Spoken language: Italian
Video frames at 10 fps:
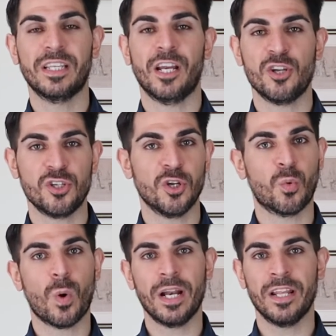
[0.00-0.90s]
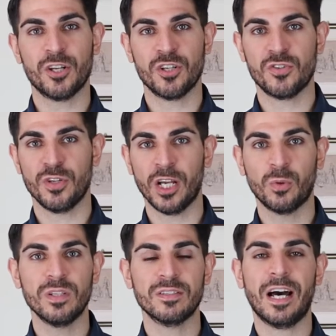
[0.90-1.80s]
Chiarisci quali recensioni hai
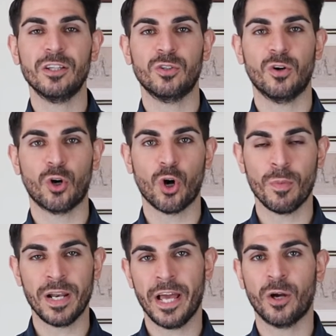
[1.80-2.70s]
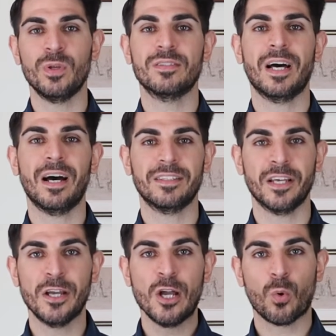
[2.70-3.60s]
acquistato, come le hai acquistate,